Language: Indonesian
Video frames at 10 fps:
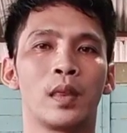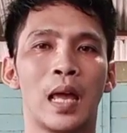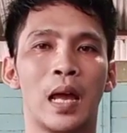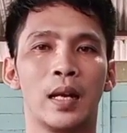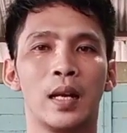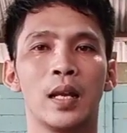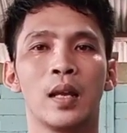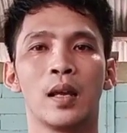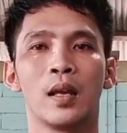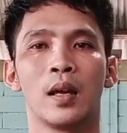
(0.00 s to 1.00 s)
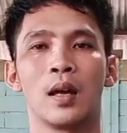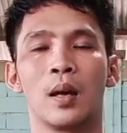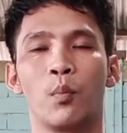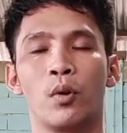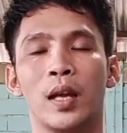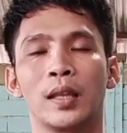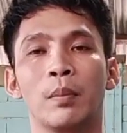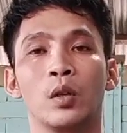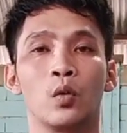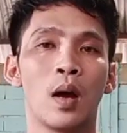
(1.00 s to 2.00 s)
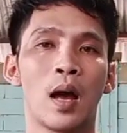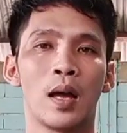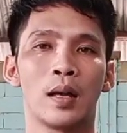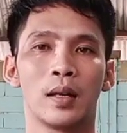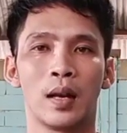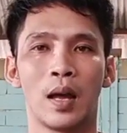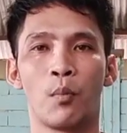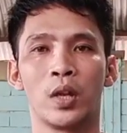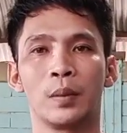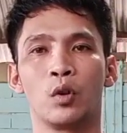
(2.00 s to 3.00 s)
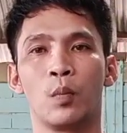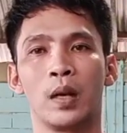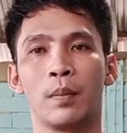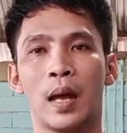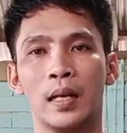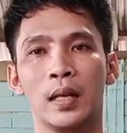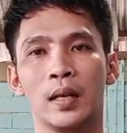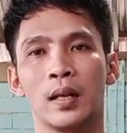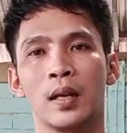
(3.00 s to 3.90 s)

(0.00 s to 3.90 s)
Nah ini punya temen gua Nah, aku teman pribadi.